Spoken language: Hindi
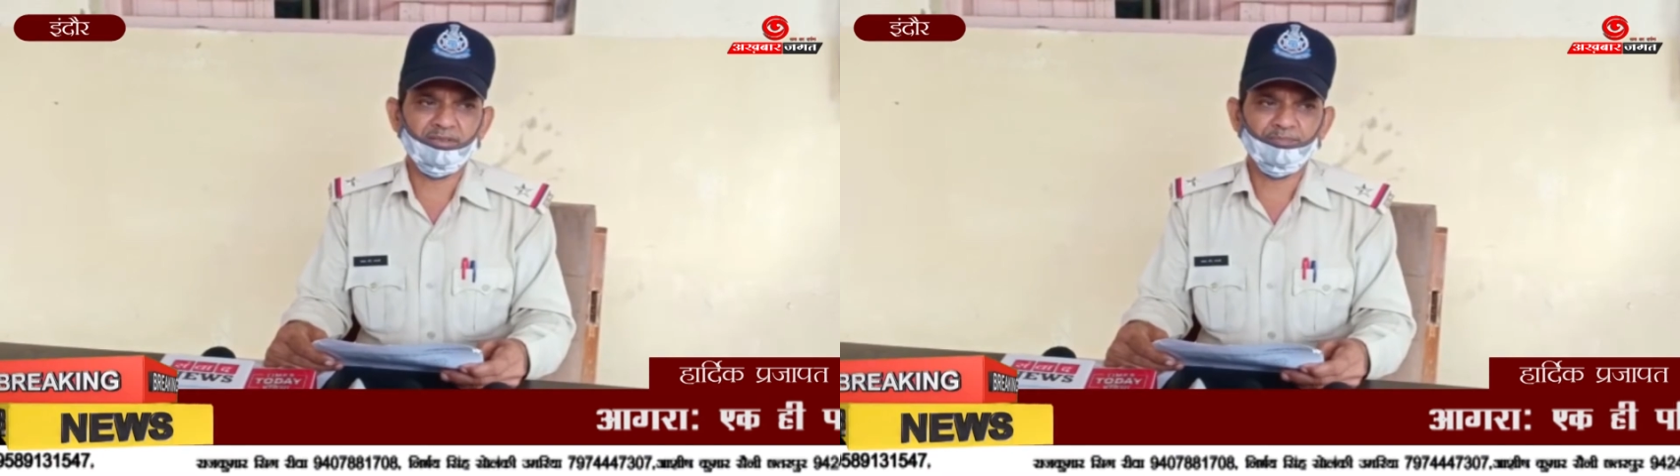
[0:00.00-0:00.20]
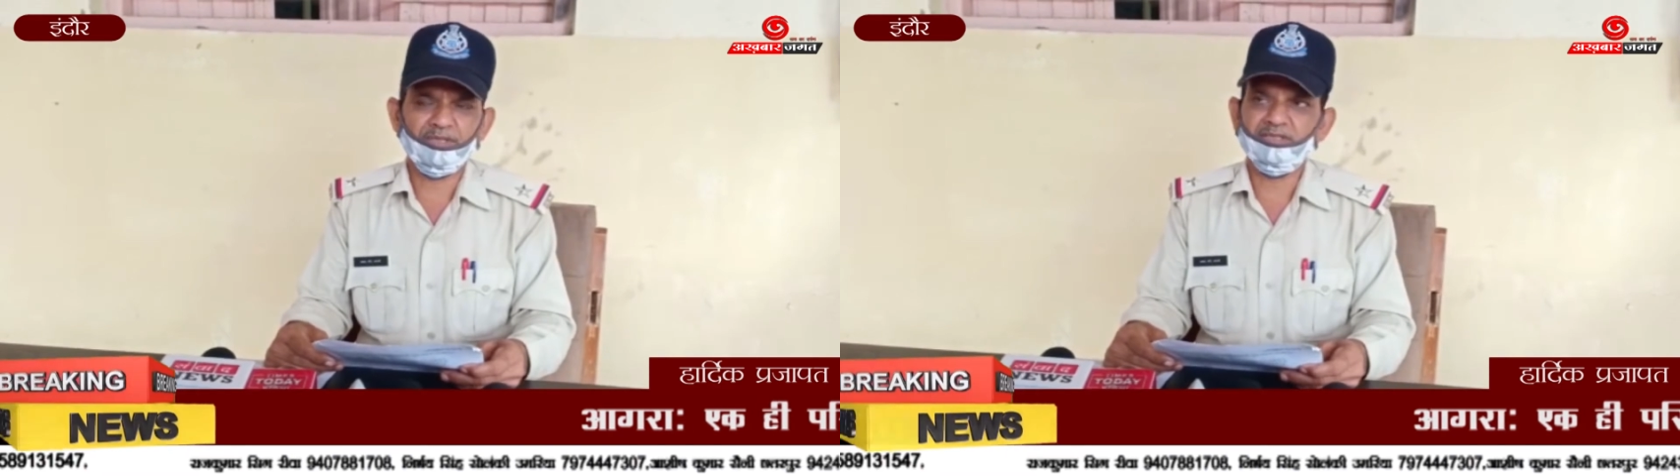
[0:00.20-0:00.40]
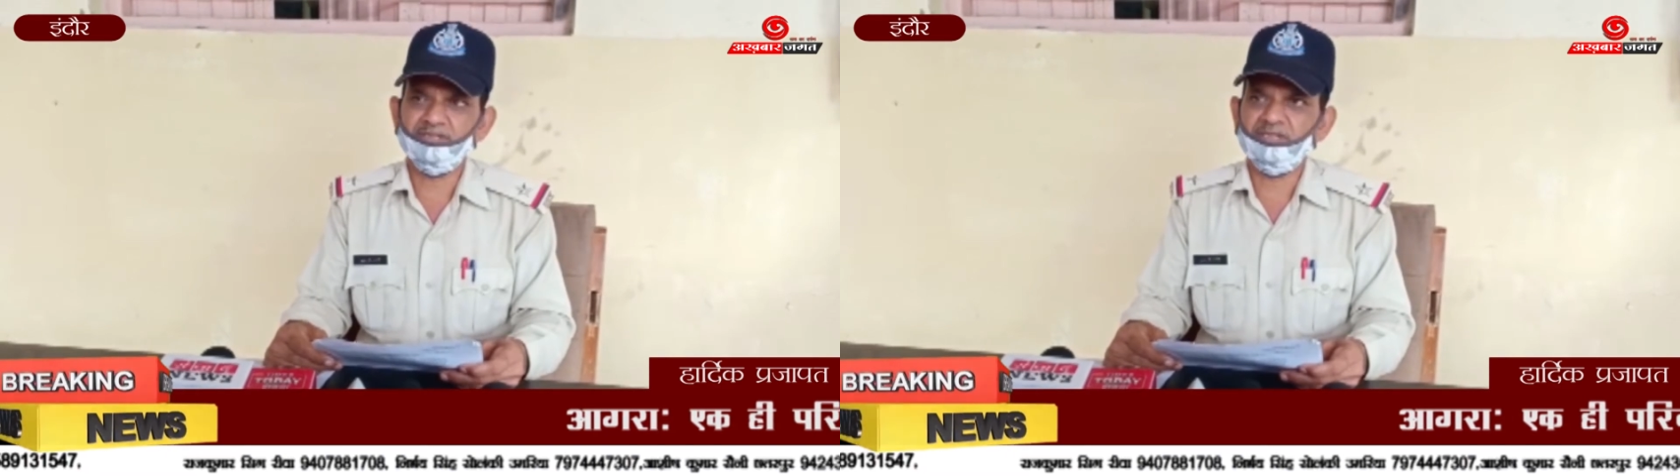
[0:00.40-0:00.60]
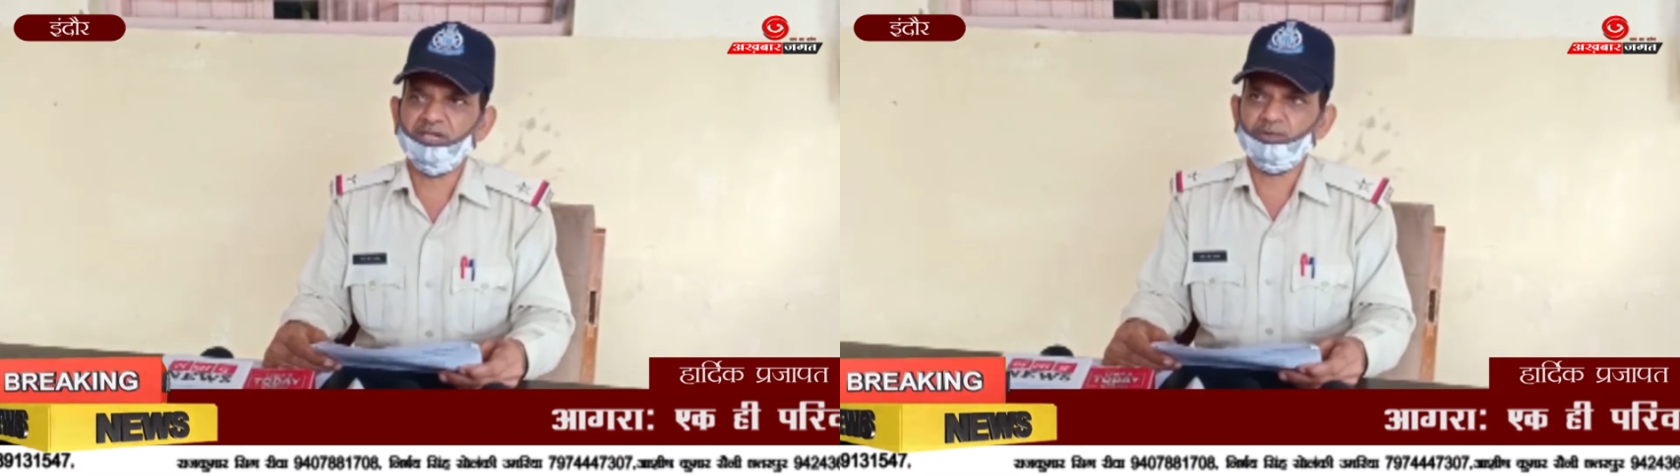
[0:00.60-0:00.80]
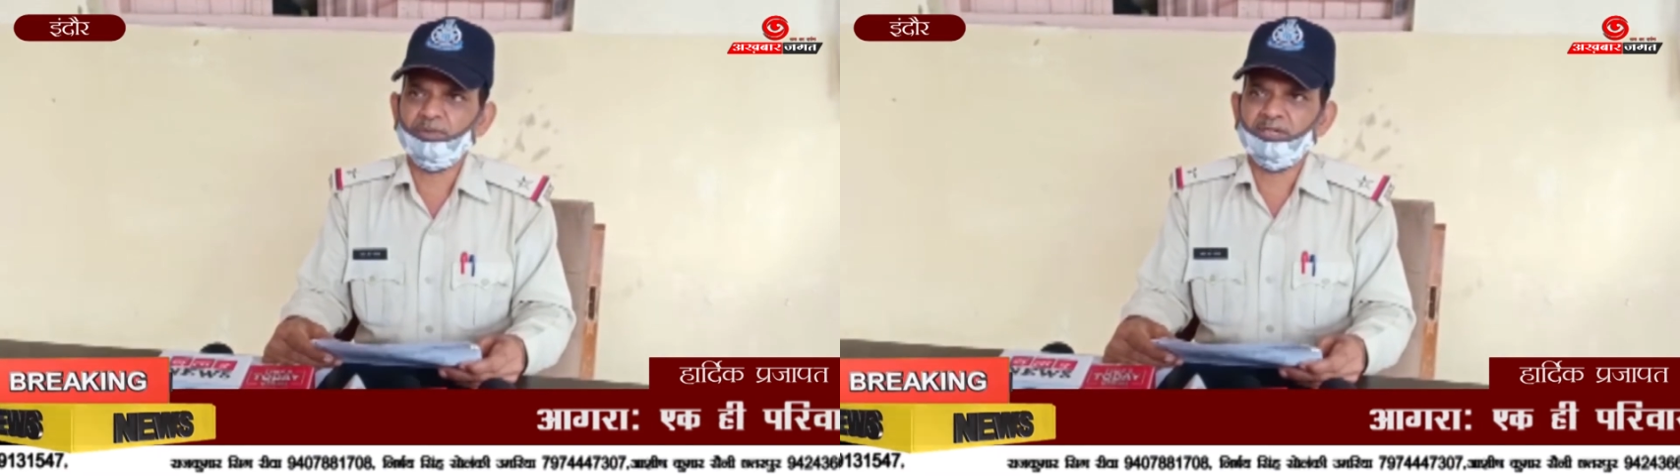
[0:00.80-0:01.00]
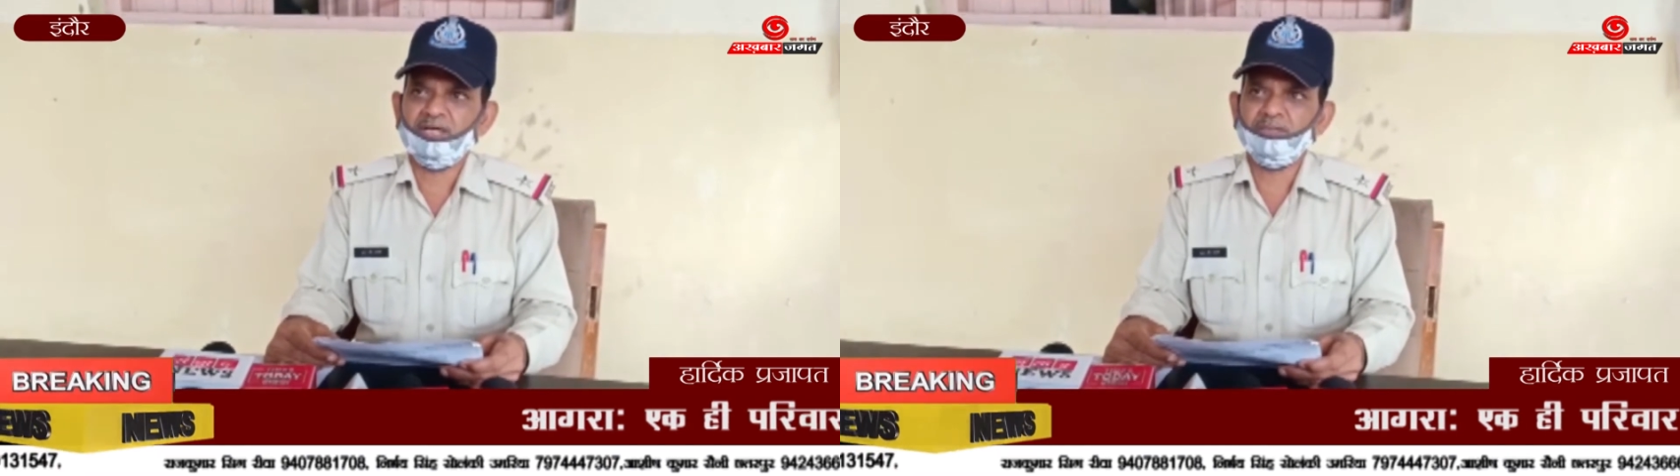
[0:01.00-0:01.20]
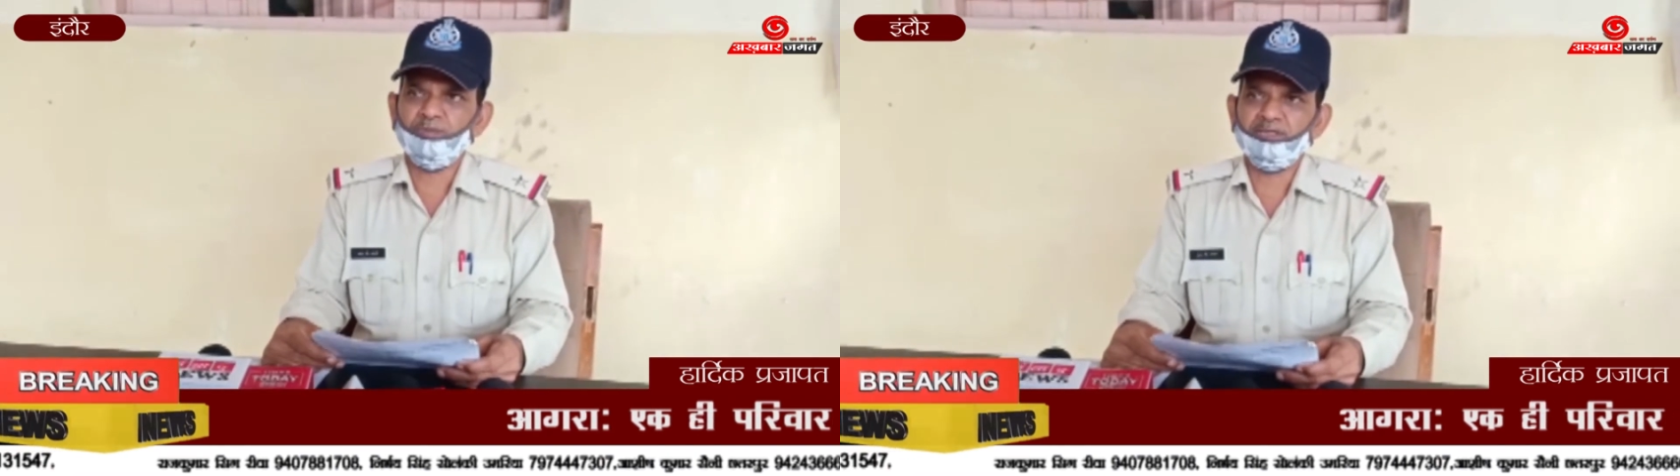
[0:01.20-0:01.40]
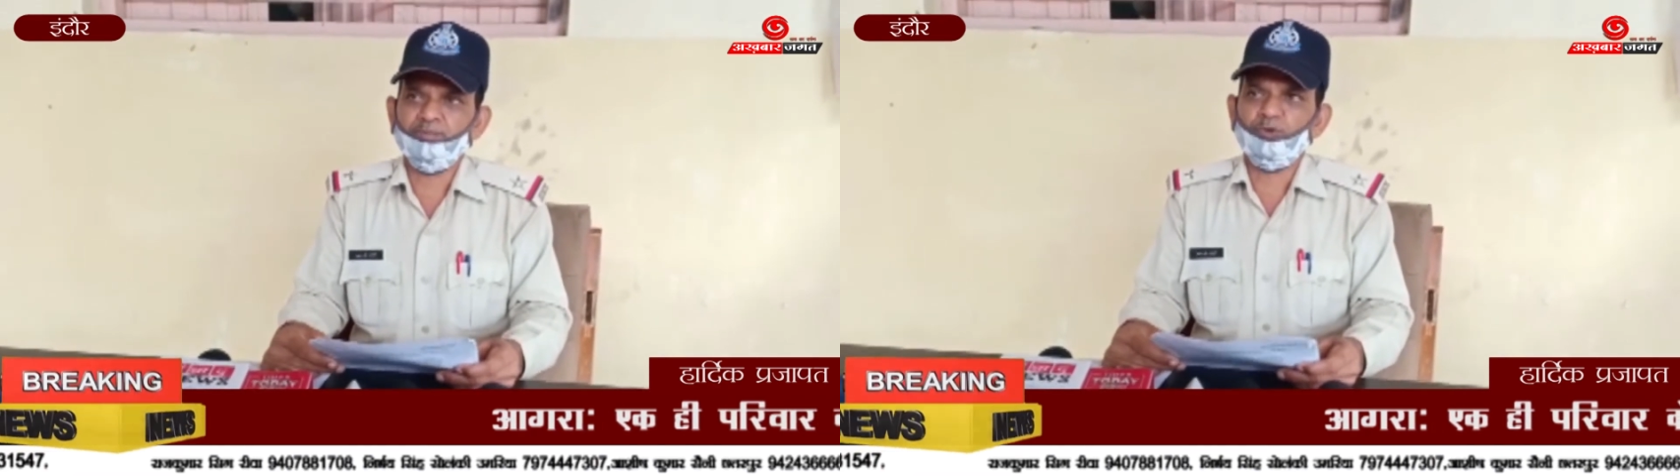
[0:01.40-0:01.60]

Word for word: पैंतीस हज़ार रुपये के आसपास है